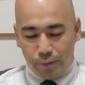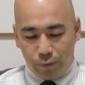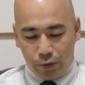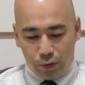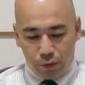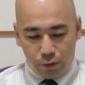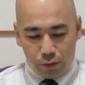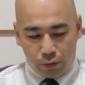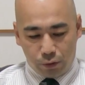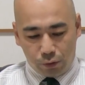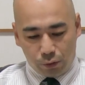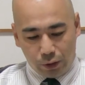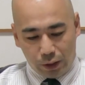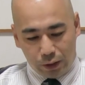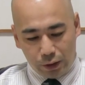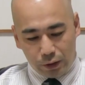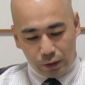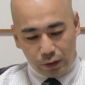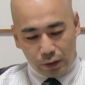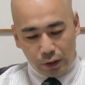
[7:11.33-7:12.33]
いうこと
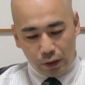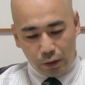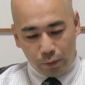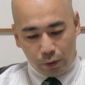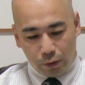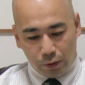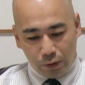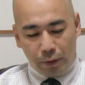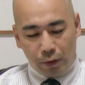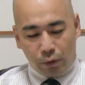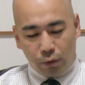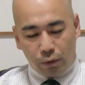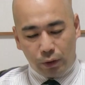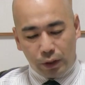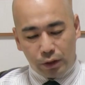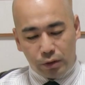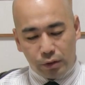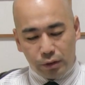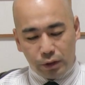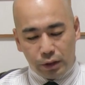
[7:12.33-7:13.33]
なんですけれども、まあ、ここ
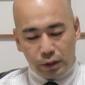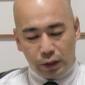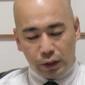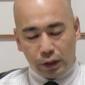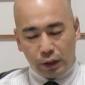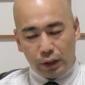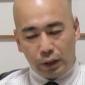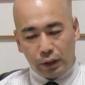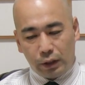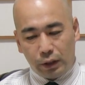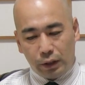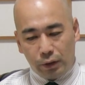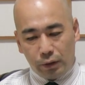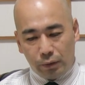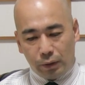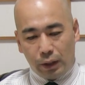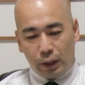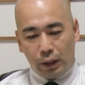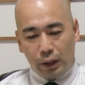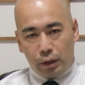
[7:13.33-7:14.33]
で注意しなきゃいけない
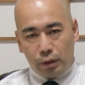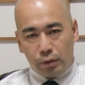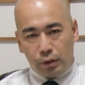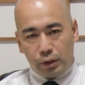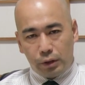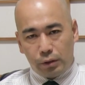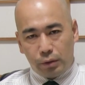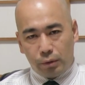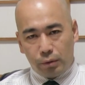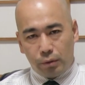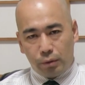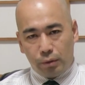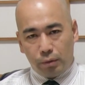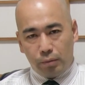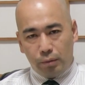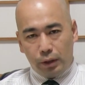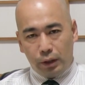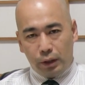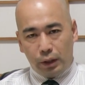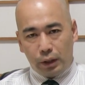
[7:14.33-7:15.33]
のは、あの思想
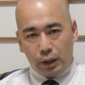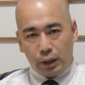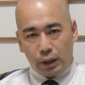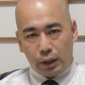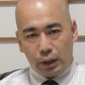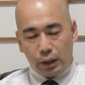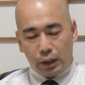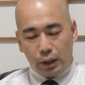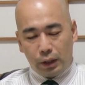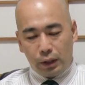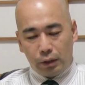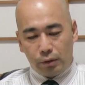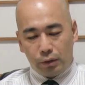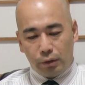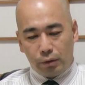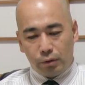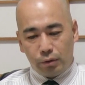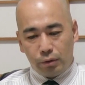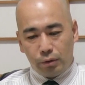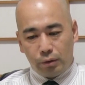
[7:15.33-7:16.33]
の右左関係なく
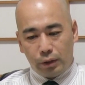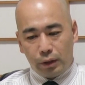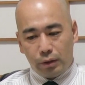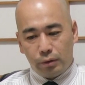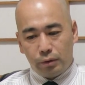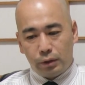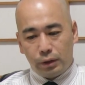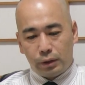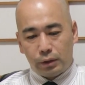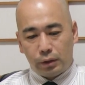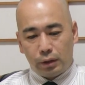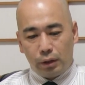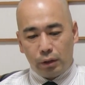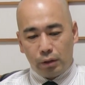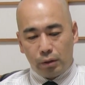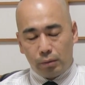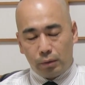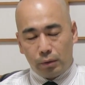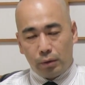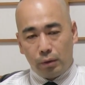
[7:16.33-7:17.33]
よく言われるんですけれ
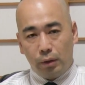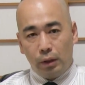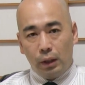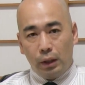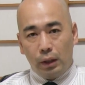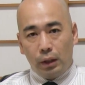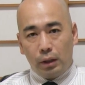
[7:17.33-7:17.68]
ども、